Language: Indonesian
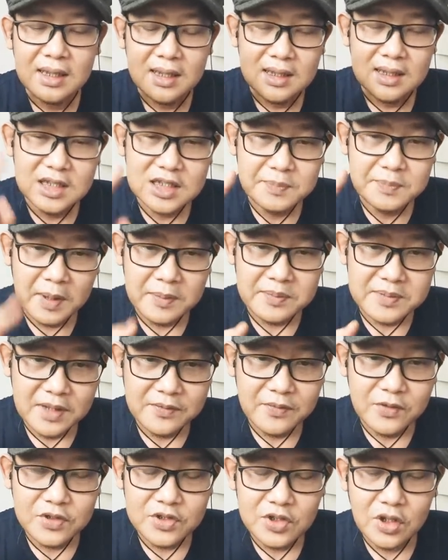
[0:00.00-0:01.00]
Dispepsia
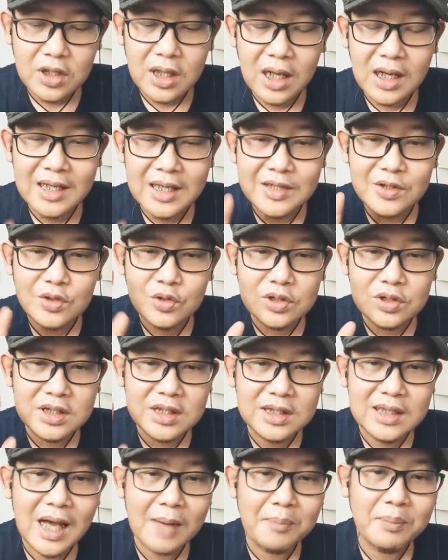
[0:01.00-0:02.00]
fungsional itu
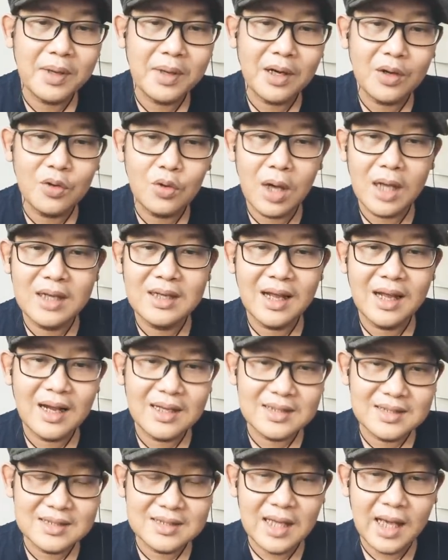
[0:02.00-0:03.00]
tidak perlu ada
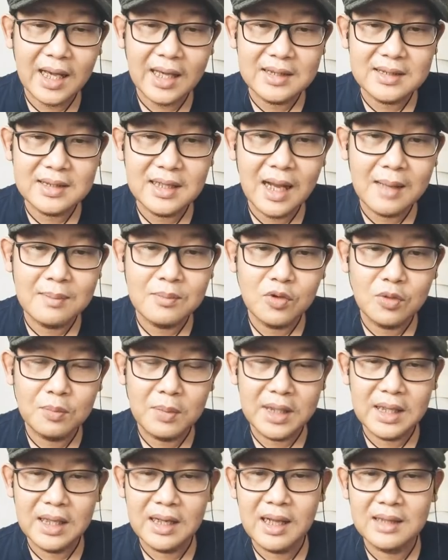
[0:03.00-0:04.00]
rasa sakit di lambung
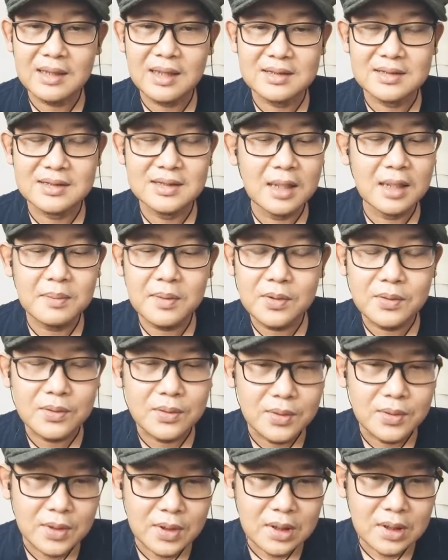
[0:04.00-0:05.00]
bagian atas Tidak perlu
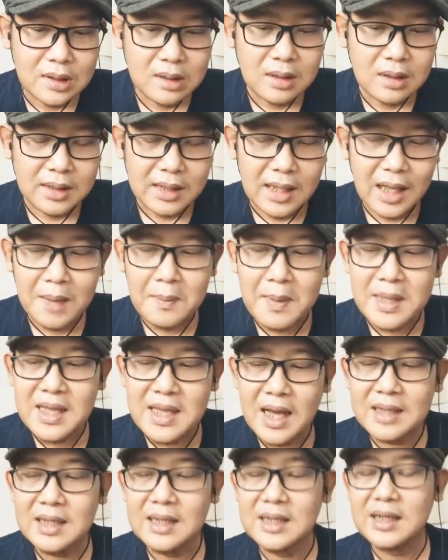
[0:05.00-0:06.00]
Ya
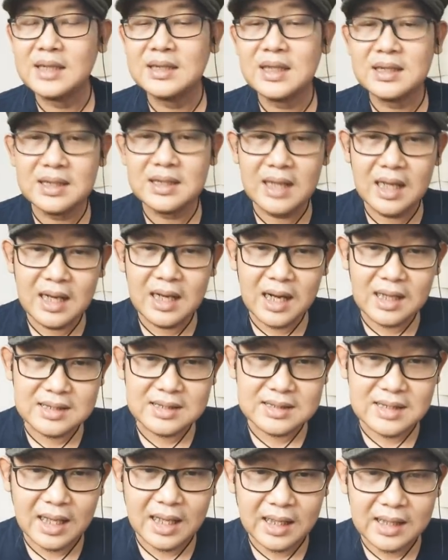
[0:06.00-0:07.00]
kebanyakan dari kita tidak ada rasa
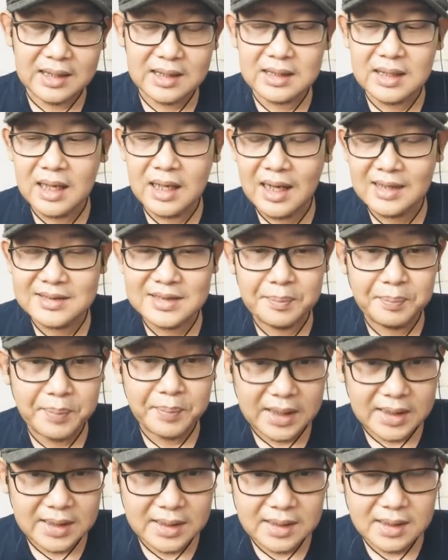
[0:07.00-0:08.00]
sakit Tidak ada rasa
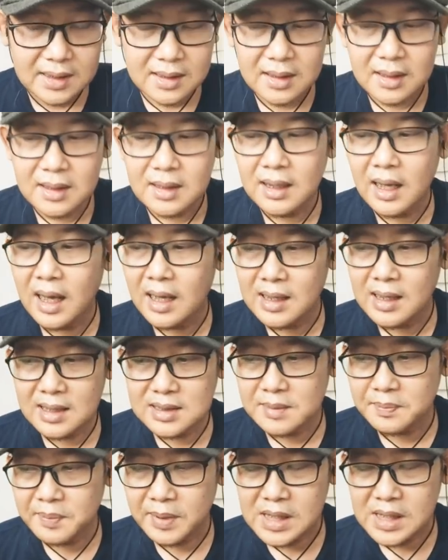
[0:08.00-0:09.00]
perih Nggak ada
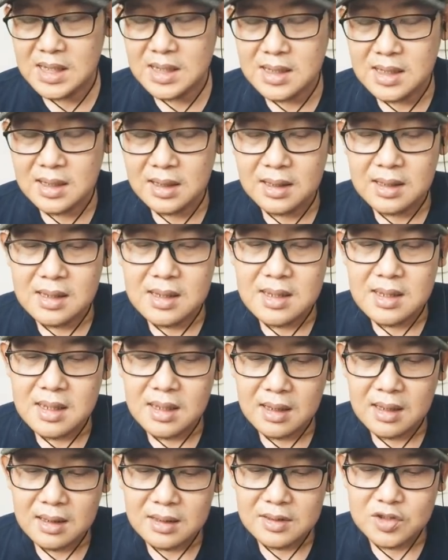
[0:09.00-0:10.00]
rasa perih
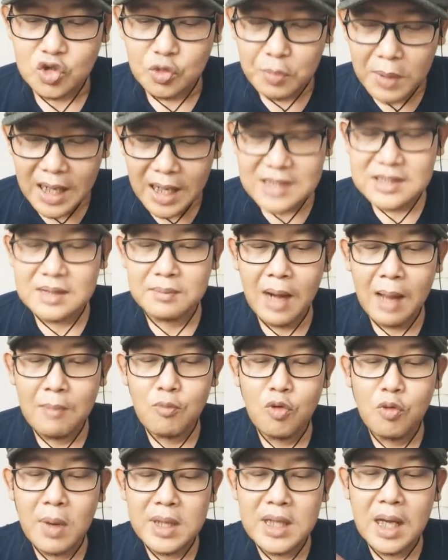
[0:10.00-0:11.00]
cuman asam
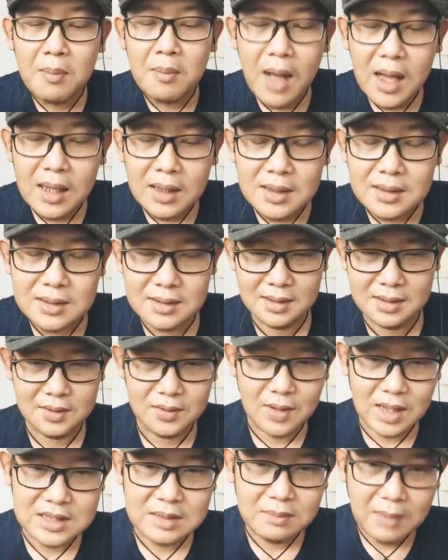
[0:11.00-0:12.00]
lambung banyak banget gitu
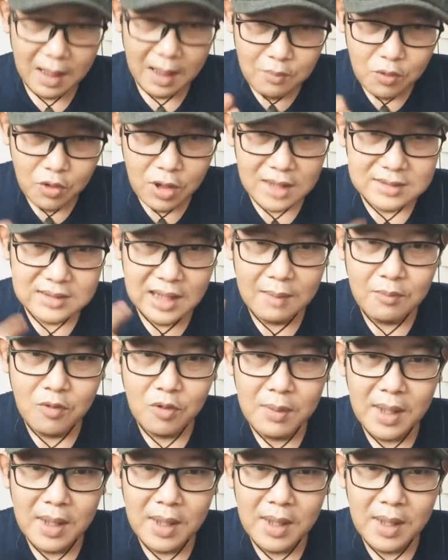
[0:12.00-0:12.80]
asam lambung gas lambung